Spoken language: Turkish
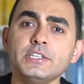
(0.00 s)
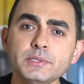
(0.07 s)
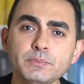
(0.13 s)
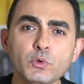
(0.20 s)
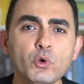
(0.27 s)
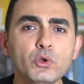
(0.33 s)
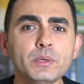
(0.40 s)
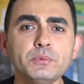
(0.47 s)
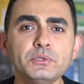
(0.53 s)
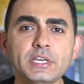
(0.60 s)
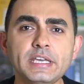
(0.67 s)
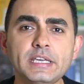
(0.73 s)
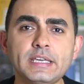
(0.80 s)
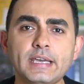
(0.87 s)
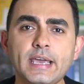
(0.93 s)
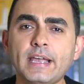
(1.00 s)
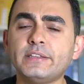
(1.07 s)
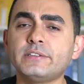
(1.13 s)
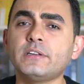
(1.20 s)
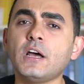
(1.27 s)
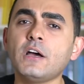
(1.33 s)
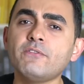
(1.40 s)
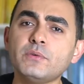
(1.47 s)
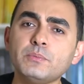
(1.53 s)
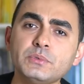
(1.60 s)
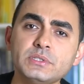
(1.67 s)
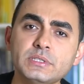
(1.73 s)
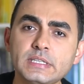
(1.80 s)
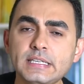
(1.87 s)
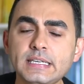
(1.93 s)
Şimdi öyle bir şey ki
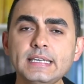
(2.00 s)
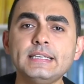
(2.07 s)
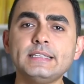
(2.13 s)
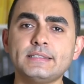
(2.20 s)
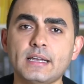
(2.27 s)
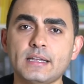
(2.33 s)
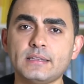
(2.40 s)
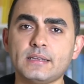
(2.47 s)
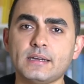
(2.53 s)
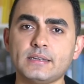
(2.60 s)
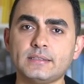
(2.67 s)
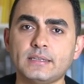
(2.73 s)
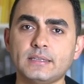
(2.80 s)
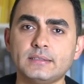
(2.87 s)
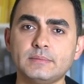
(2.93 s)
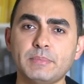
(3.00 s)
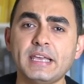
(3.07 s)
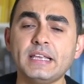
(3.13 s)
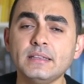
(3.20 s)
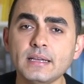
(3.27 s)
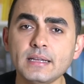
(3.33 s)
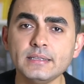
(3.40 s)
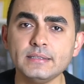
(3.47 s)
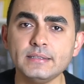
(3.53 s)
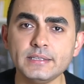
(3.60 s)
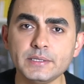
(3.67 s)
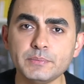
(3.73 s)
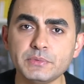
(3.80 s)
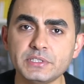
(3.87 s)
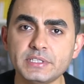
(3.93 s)
etrafımızdaki insanlardan beklenti
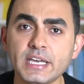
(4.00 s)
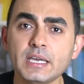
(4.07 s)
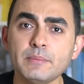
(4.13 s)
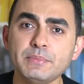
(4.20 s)
beklentilerimiz